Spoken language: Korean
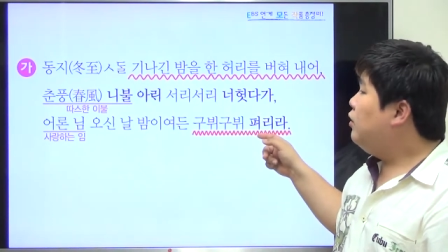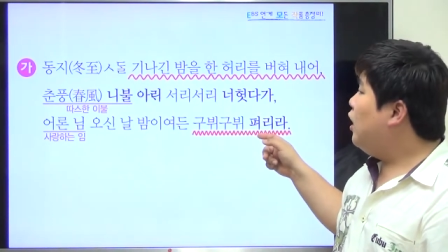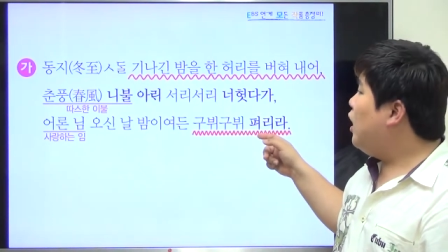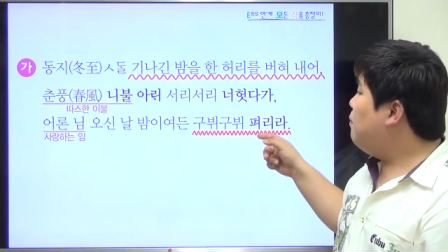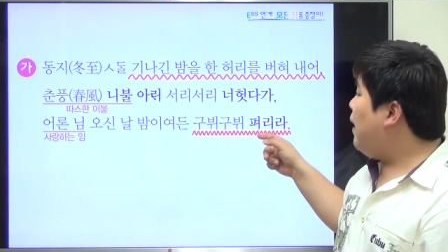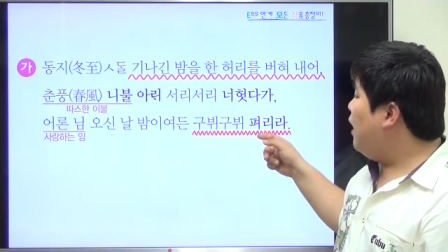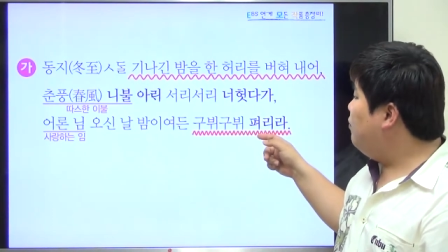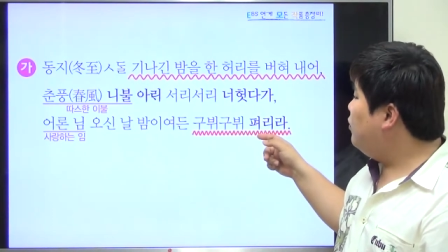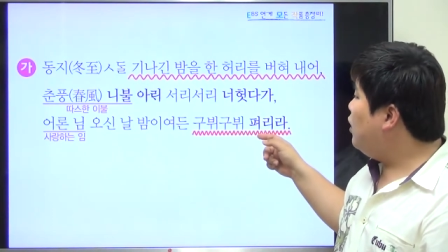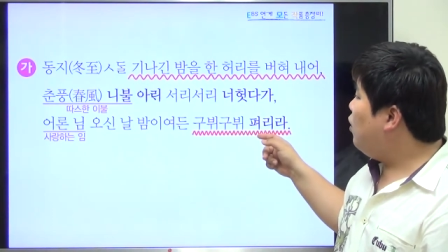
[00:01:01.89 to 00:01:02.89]
내가
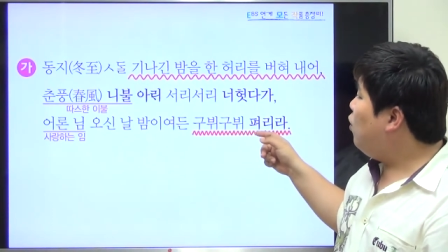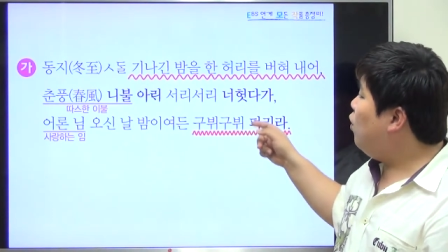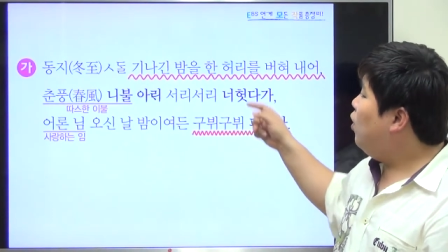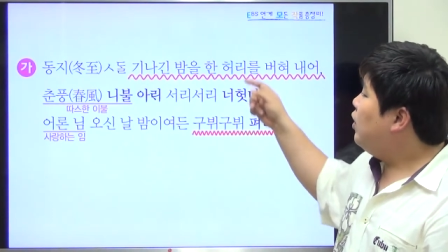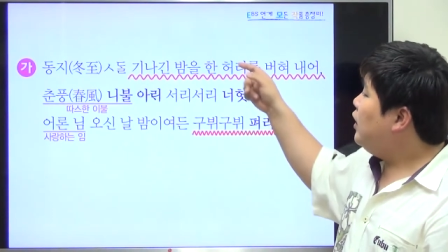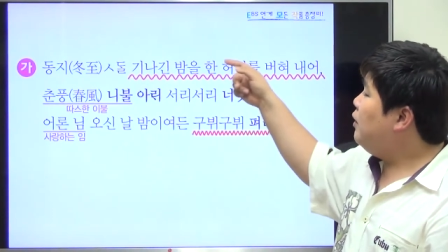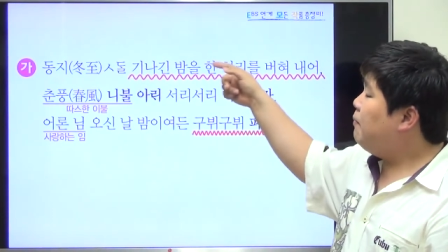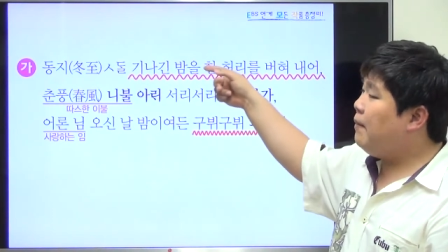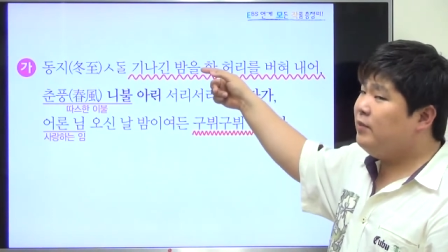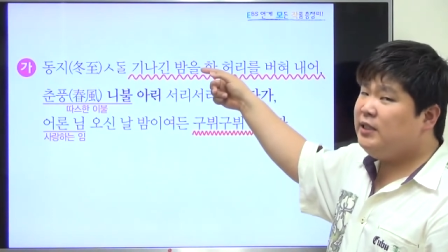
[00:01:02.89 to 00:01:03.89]
마음대로 이
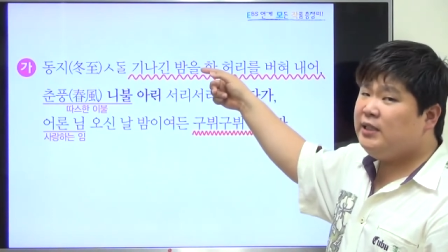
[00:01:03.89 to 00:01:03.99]
밤